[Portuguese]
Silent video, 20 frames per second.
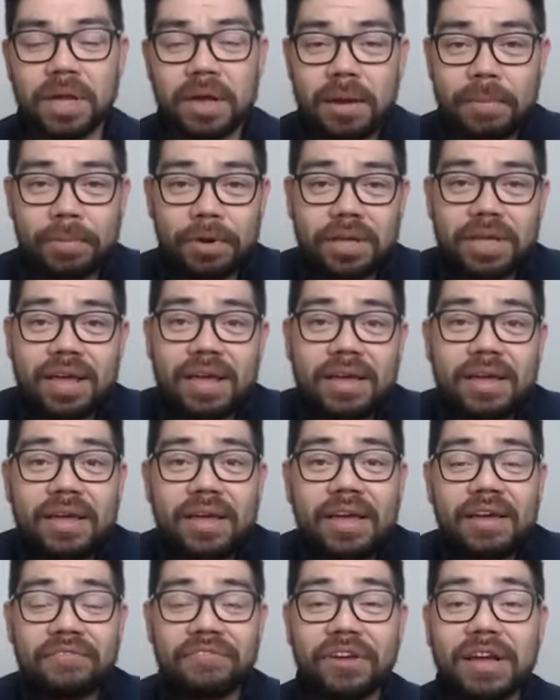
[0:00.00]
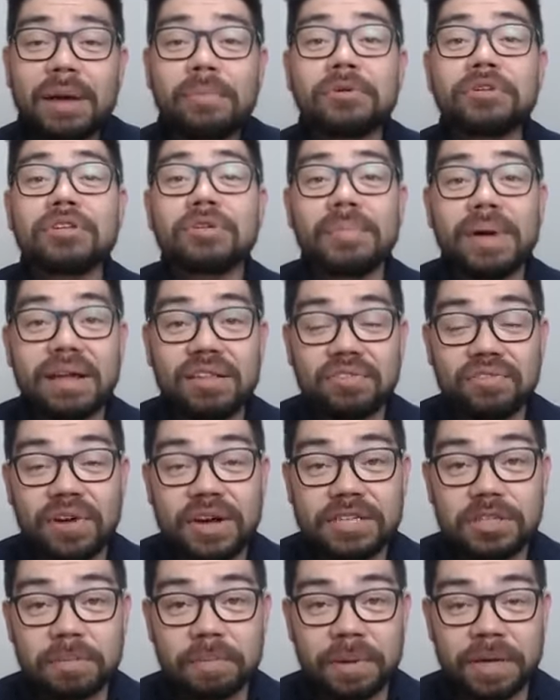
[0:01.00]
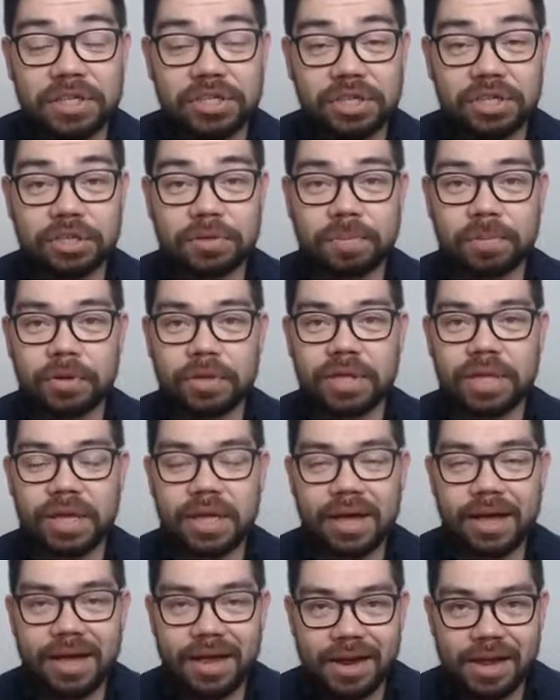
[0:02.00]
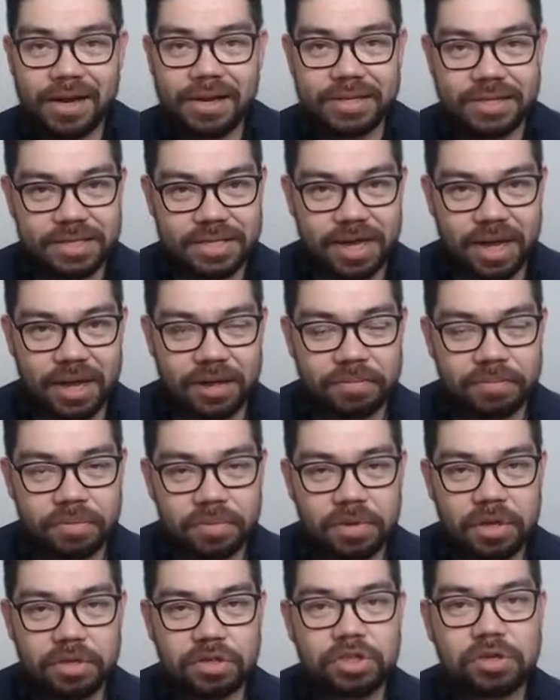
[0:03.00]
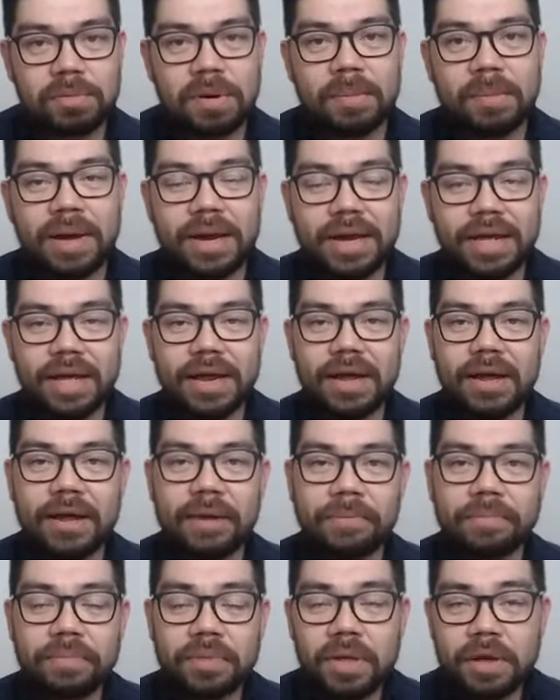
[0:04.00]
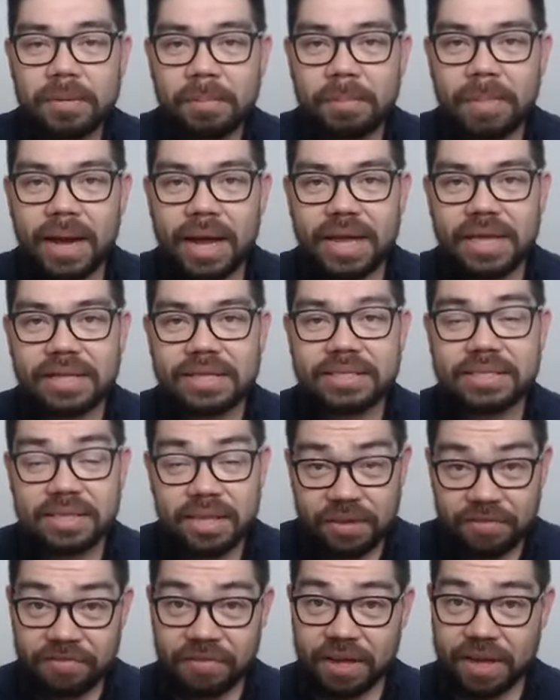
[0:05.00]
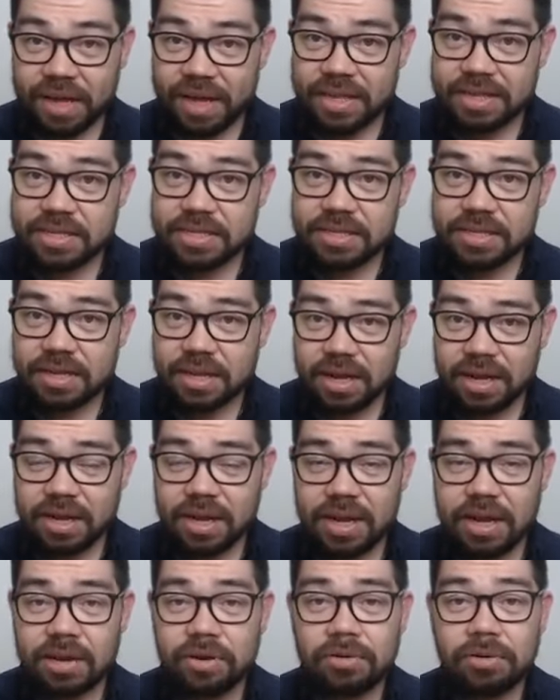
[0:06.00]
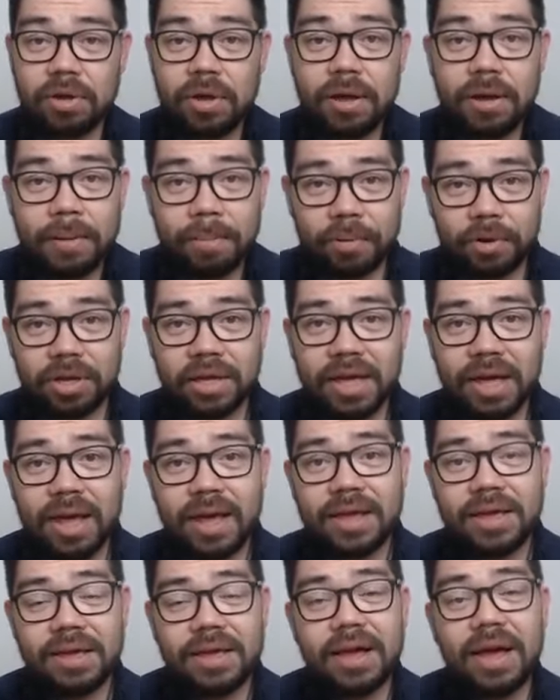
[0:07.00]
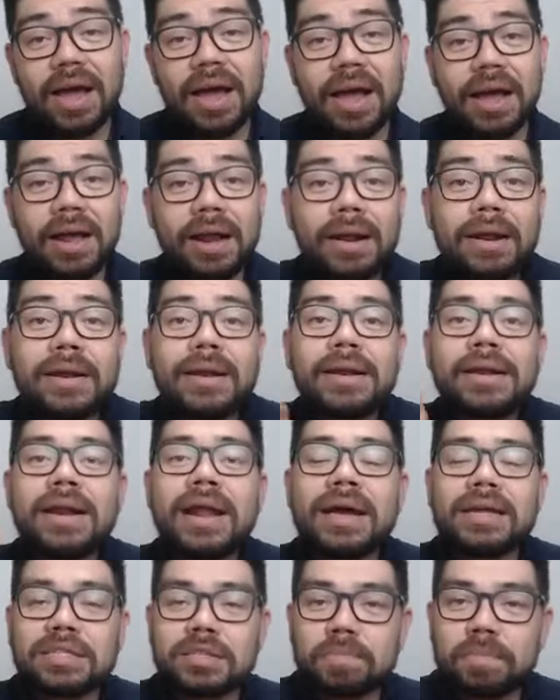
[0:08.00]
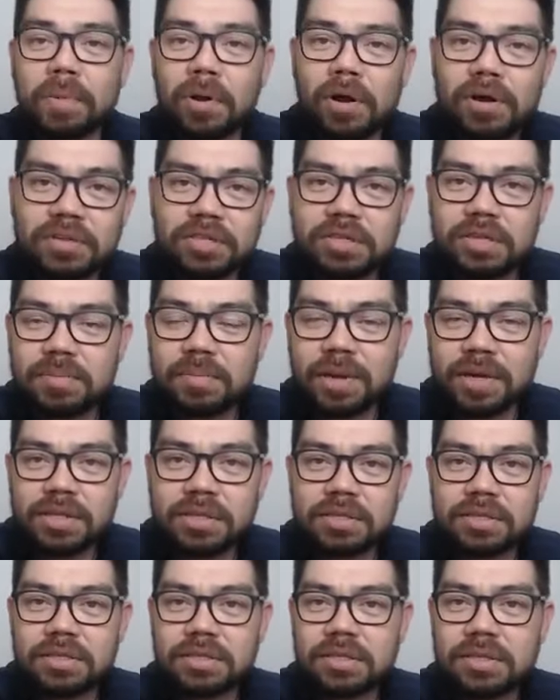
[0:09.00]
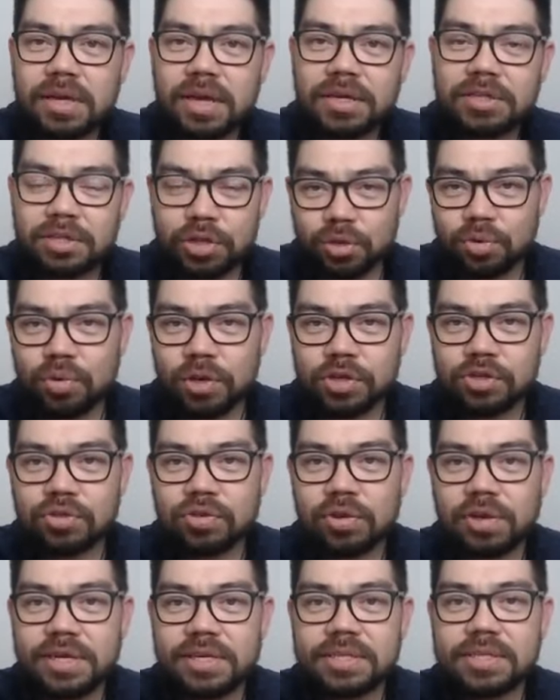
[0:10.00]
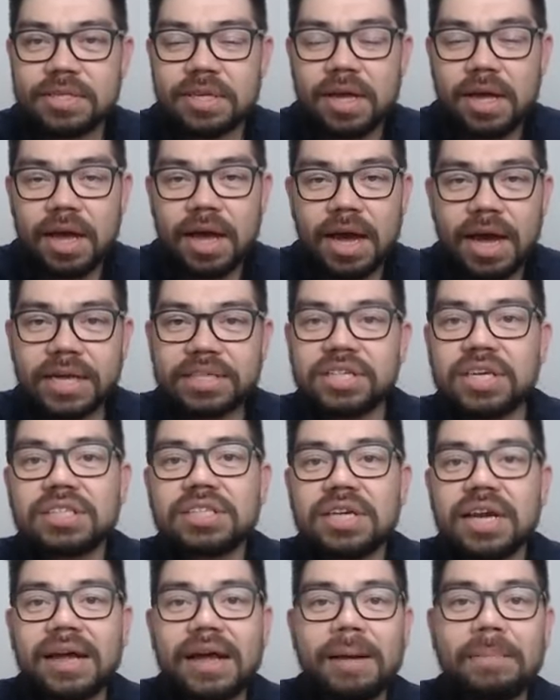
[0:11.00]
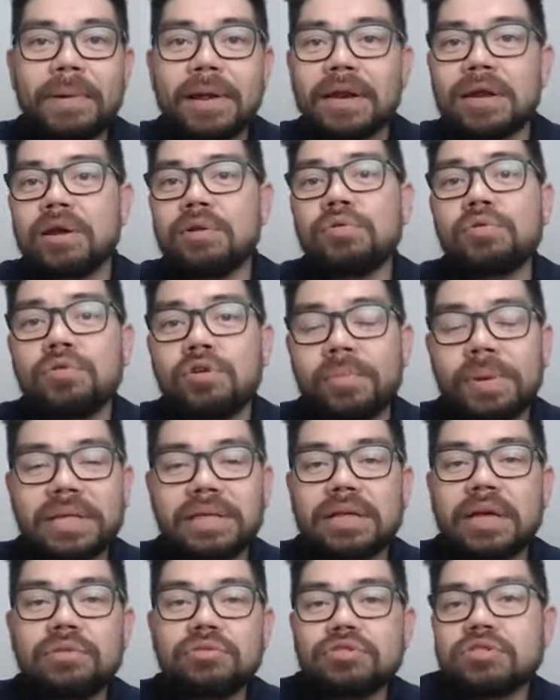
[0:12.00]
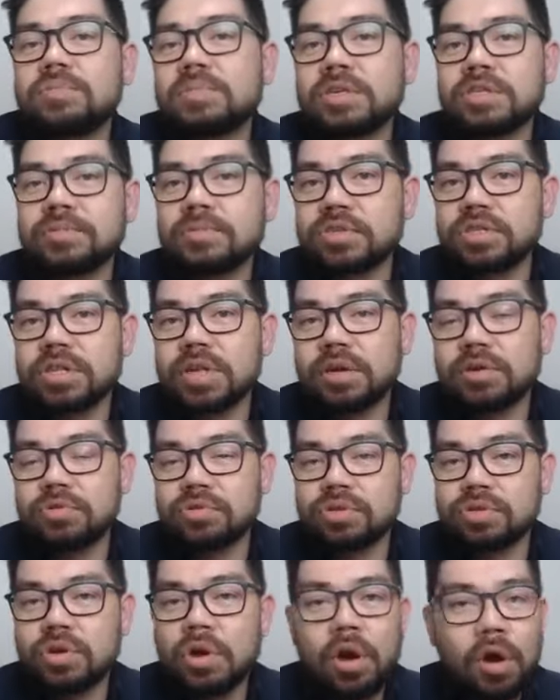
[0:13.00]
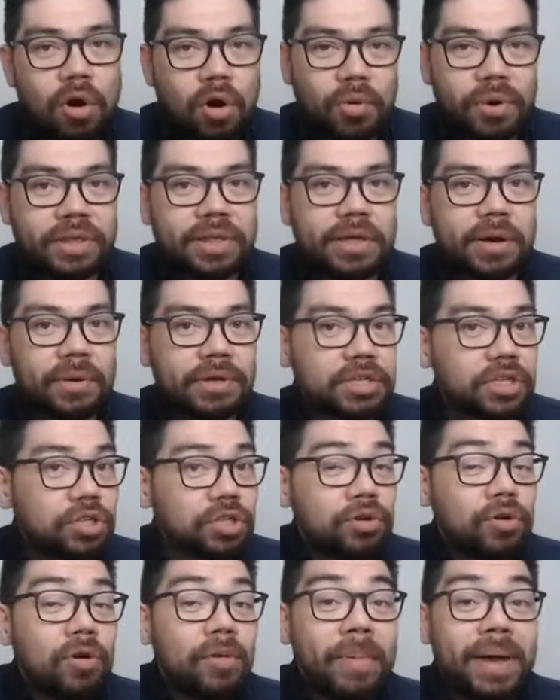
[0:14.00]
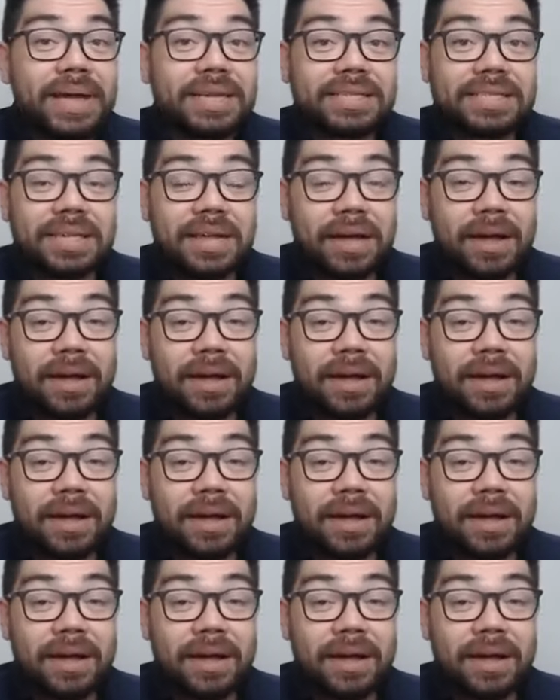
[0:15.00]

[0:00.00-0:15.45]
Porque fica muito mais fácil para a gente poder analisar de uma maneira mais eficaz, é claro, porque aí nas próximas é, situações a gente acaba não cometendo os mesmos erros. Ou então a gente começa